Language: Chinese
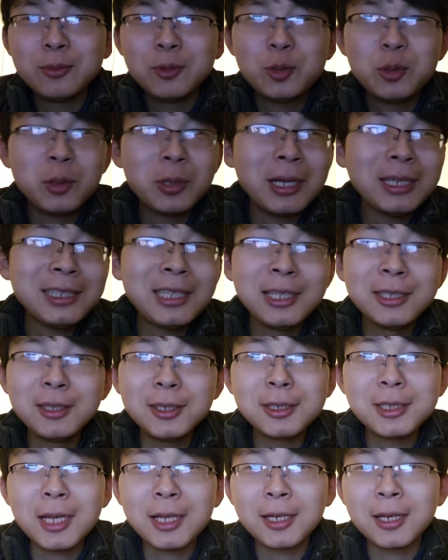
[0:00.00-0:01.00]
就跟停
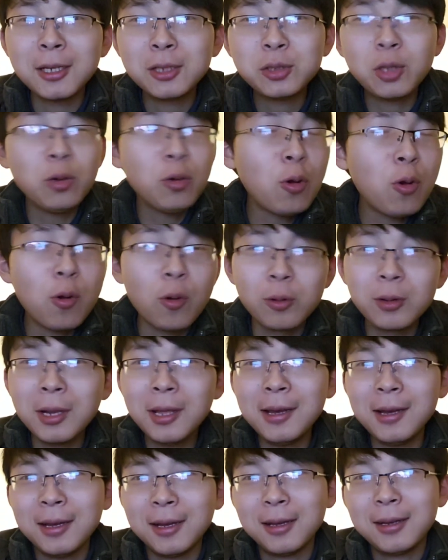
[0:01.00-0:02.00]
车场的都红
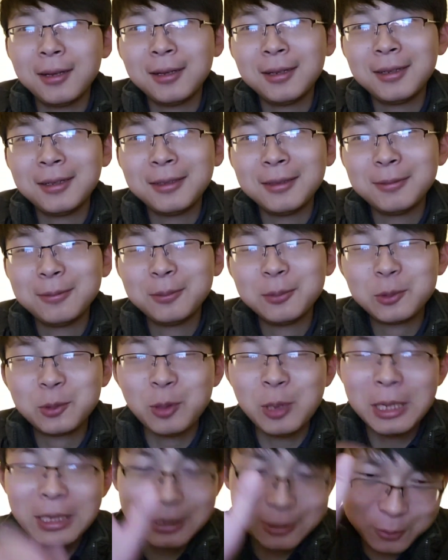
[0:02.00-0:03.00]
了，
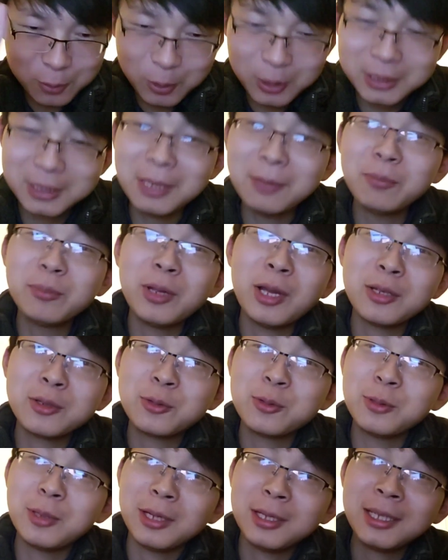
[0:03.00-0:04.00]
所以所以真不要
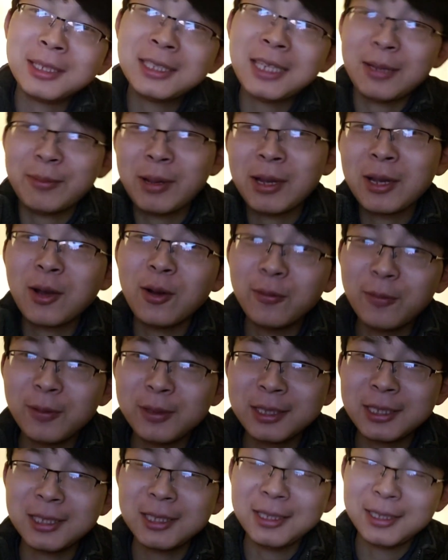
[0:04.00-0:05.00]
去了。那下班高
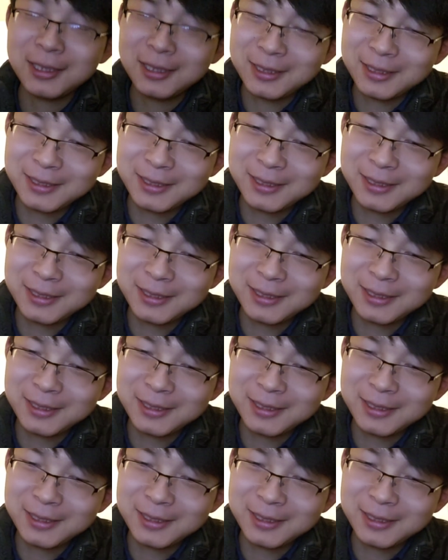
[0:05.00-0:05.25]
峰期，